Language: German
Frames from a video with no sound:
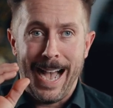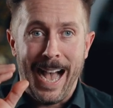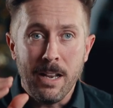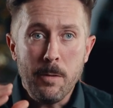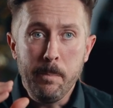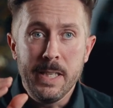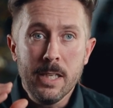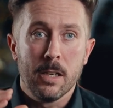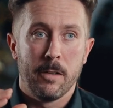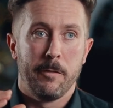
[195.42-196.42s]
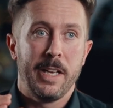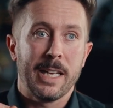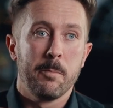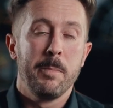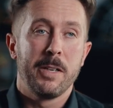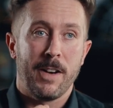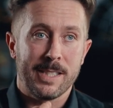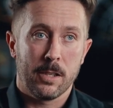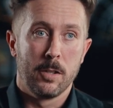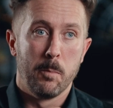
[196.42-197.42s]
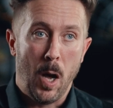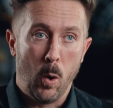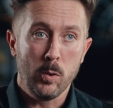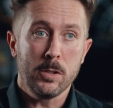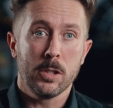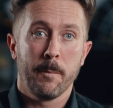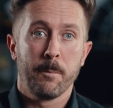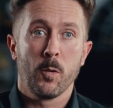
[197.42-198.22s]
Alle Biere werden mit Wasser gebraut